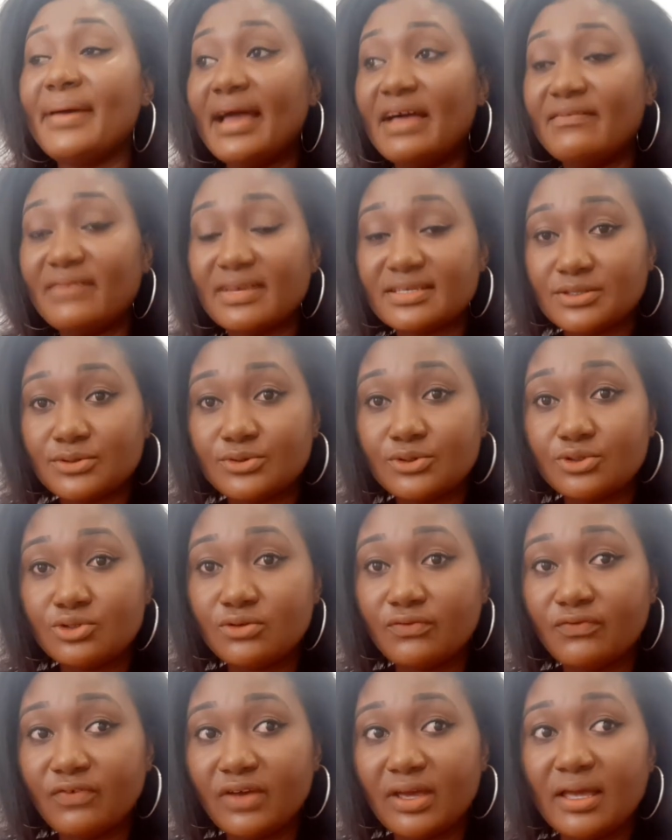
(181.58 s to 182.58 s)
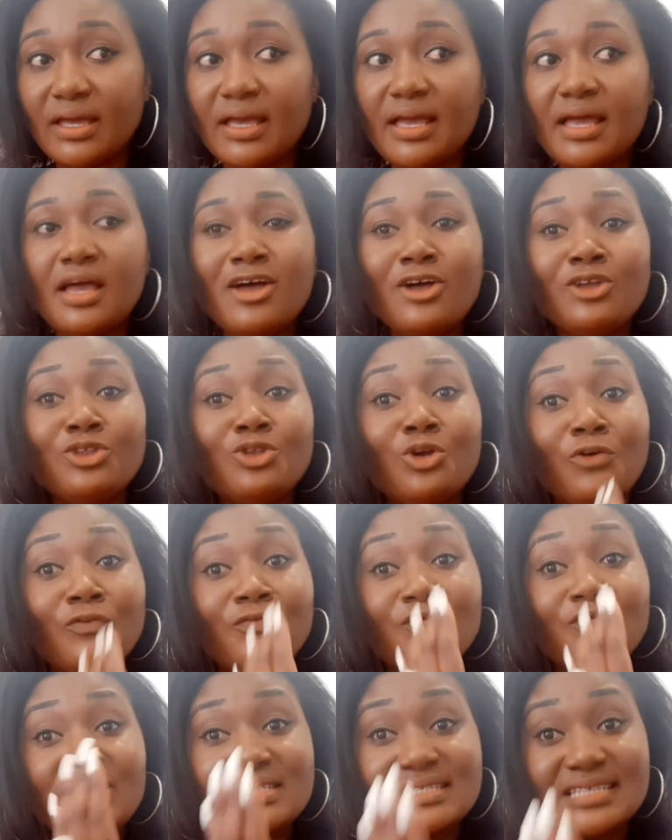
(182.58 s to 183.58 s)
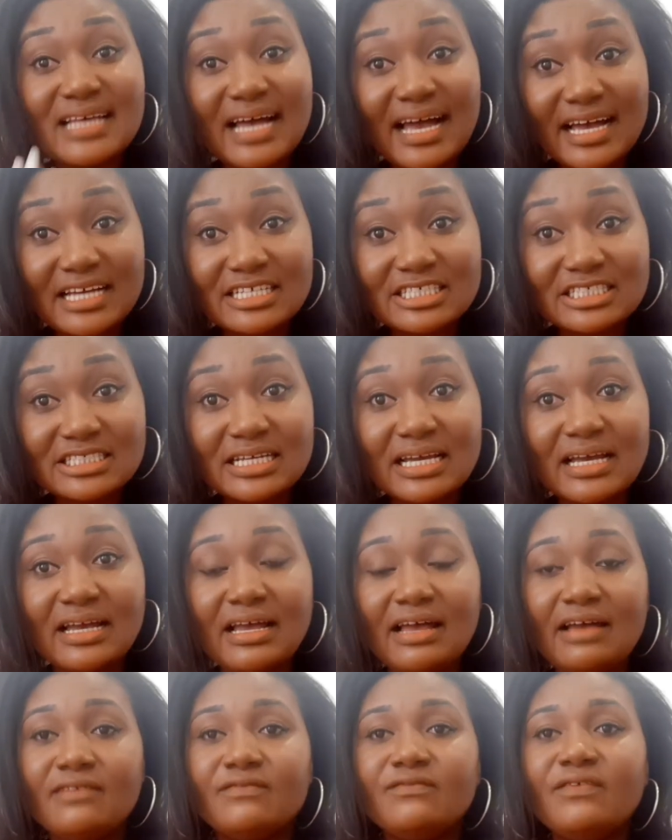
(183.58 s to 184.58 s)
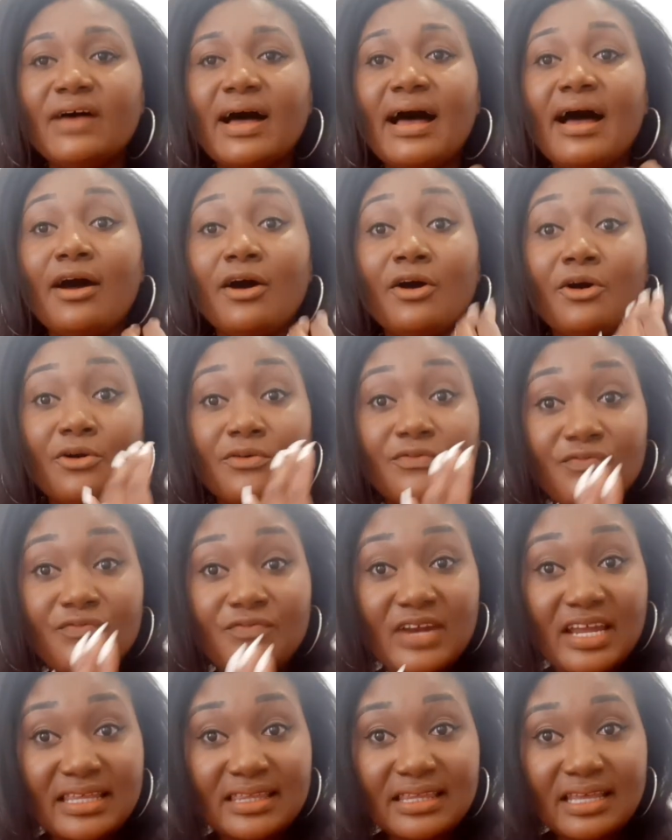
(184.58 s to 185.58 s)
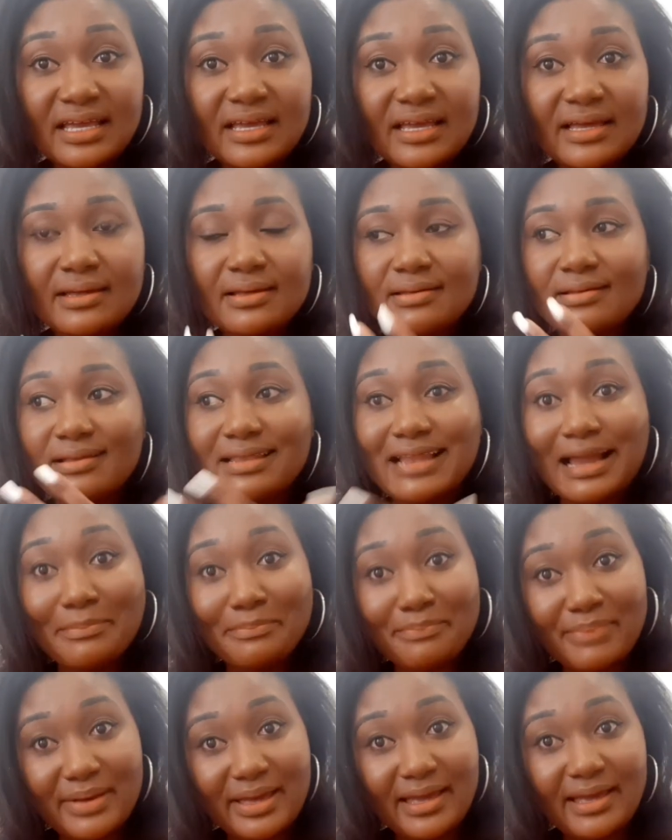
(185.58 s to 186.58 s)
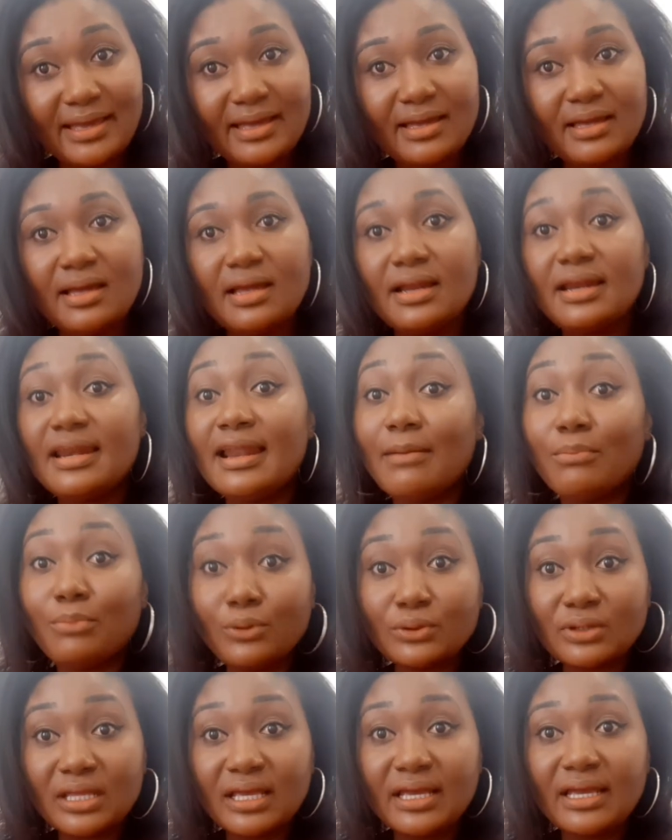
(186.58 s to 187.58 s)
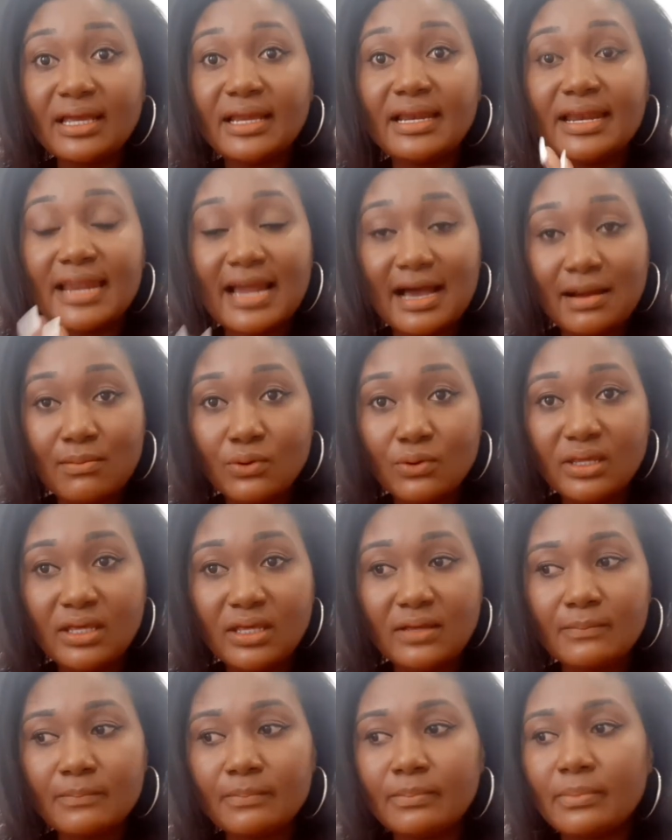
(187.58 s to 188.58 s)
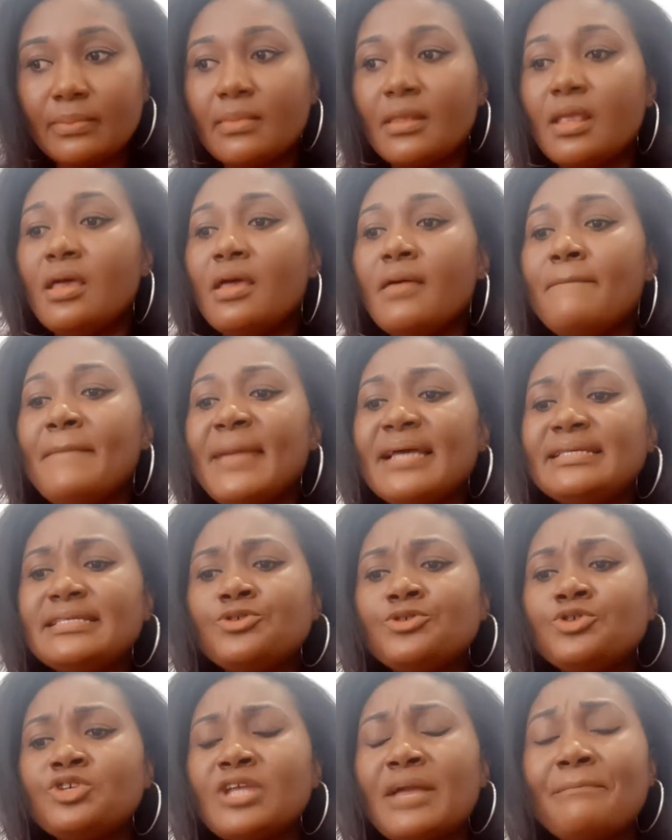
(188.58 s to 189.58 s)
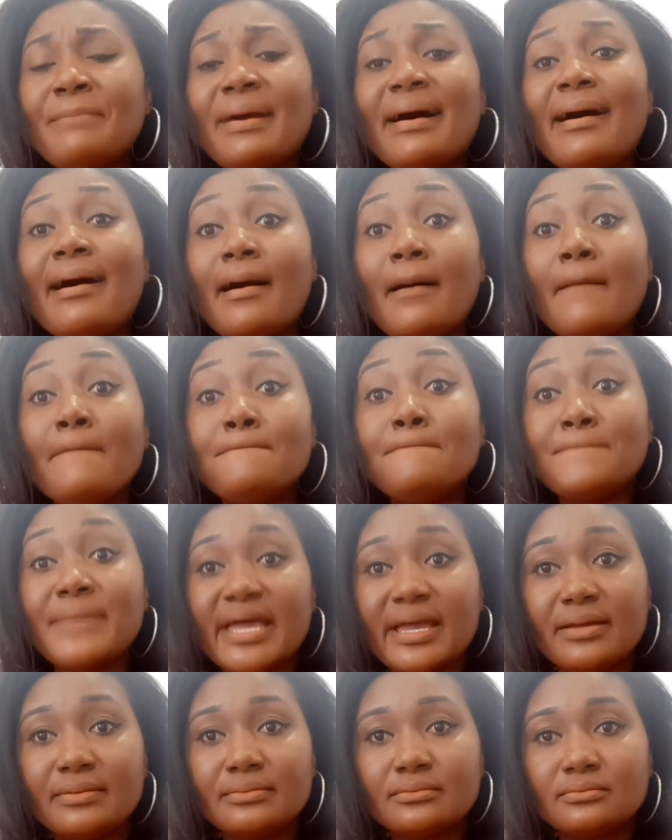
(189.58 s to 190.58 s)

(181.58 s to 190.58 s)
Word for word: avec ce que tu fais, ton visage va refléter la paix, la beauté, l'harmonie. Mais si tu n'es pas en paix,